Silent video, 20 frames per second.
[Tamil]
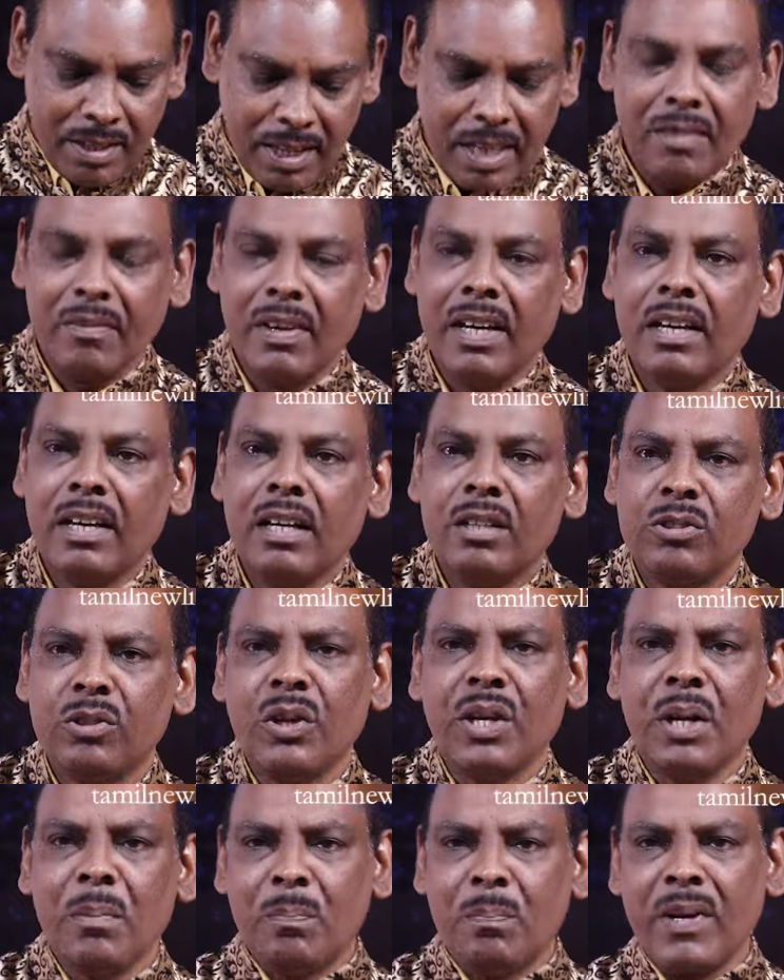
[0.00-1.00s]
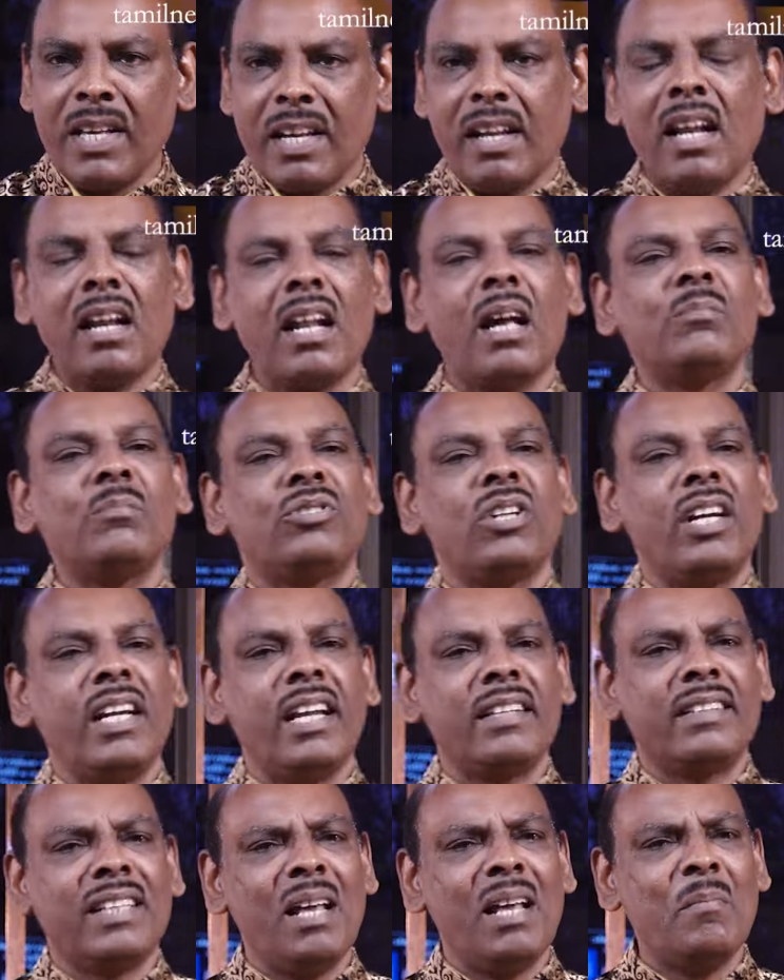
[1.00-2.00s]
எனிவே ஸோ இப்படியெல்லாம் நாம் சில
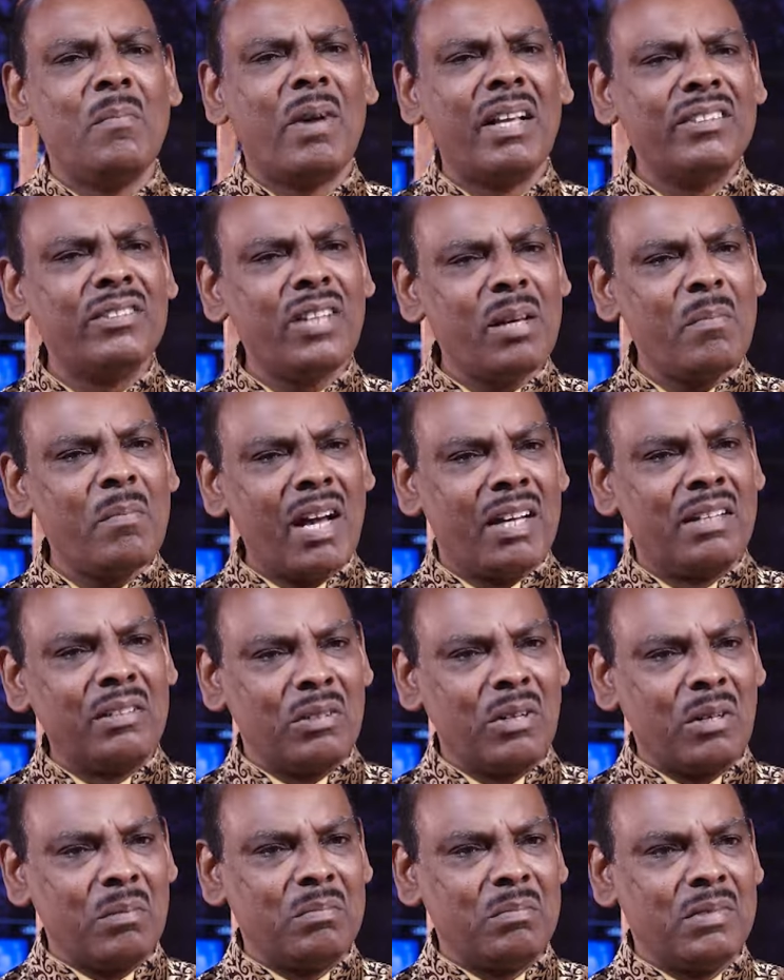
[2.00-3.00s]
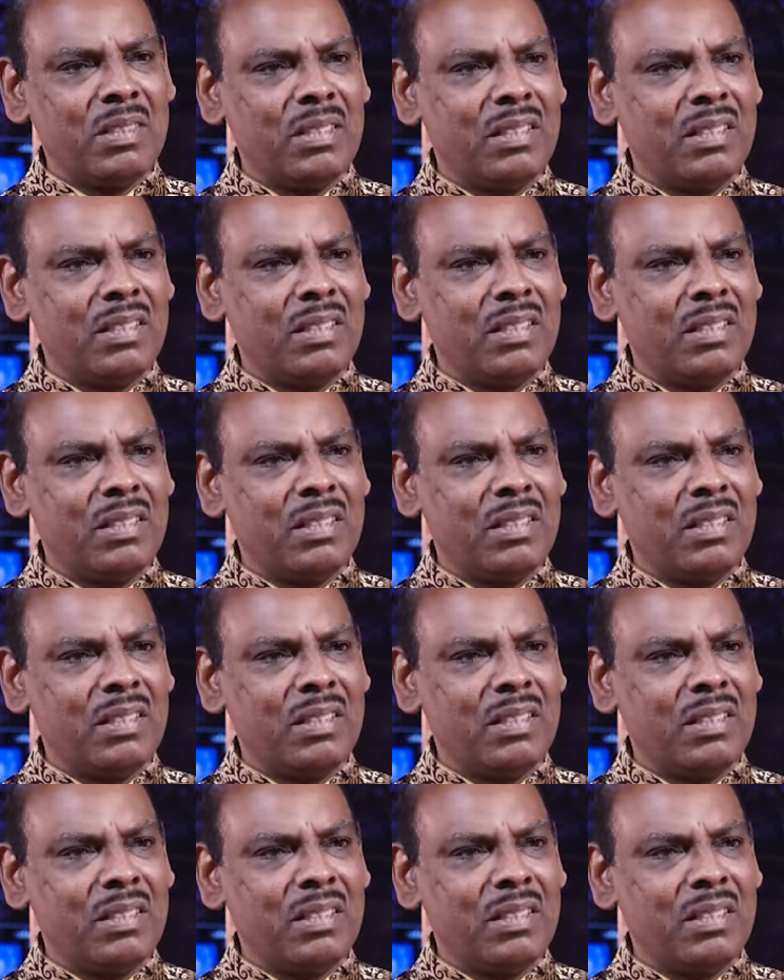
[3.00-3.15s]
நேரத்தில் மந்தமாக இருக்கிறோம்